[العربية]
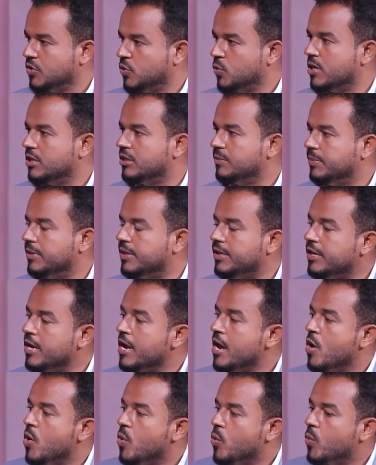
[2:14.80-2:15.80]
يولد
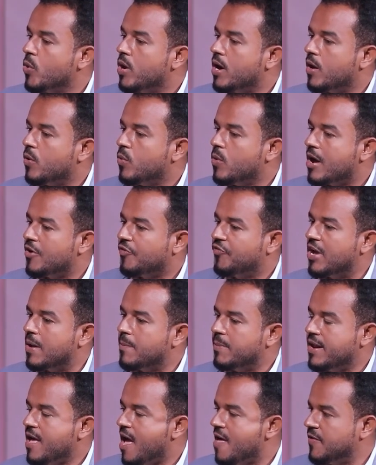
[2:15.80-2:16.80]
به
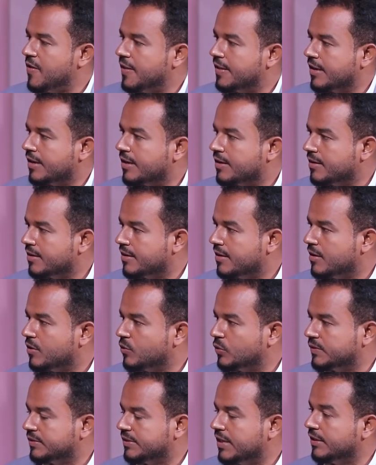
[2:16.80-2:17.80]
وافهم من حديثك
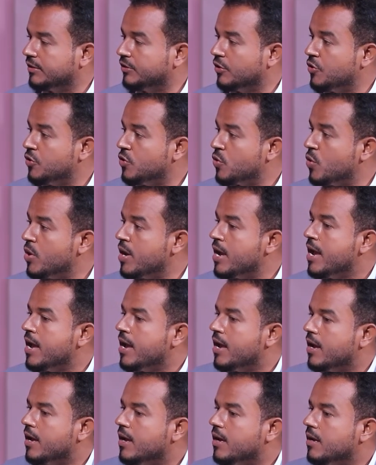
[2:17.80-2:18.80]
آه، استاذ انه
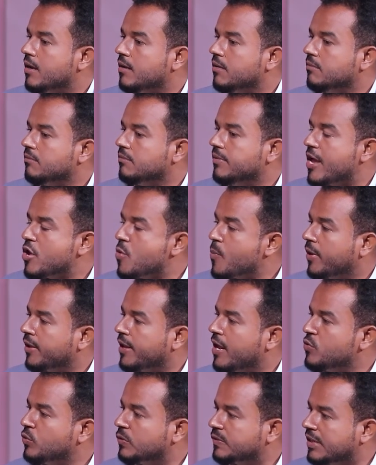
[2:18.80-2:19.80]
آه، لا
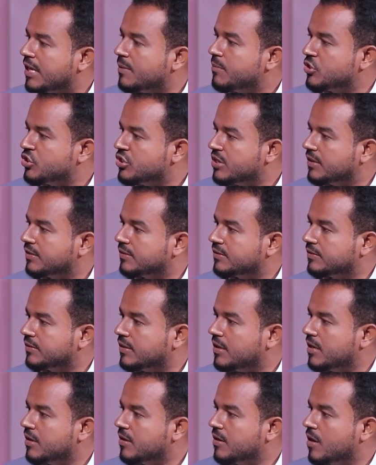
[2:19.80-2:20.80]
يمكن ان يصاب الشخص
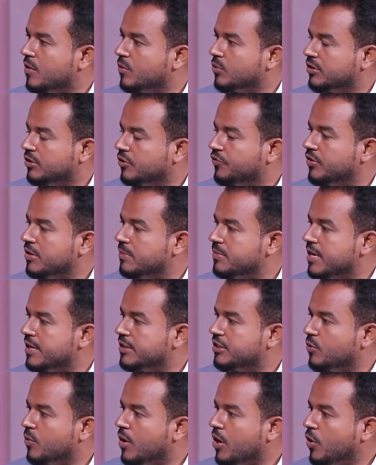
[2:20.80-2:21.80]
آه، او الطفل
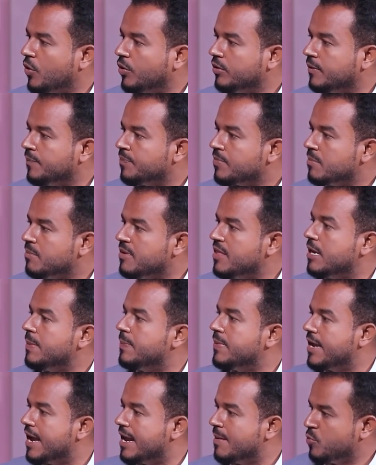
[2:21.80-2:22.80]
بالتوحد من
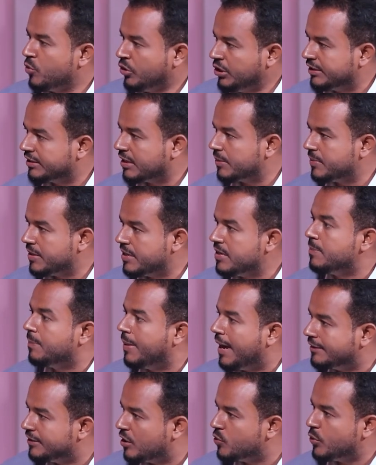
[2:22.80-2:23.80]
البيئه المحيطه به
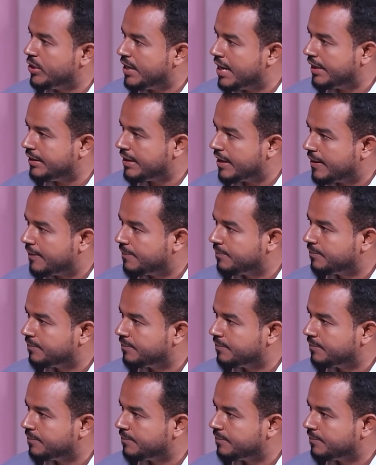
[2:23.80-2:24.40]
بعد الولاده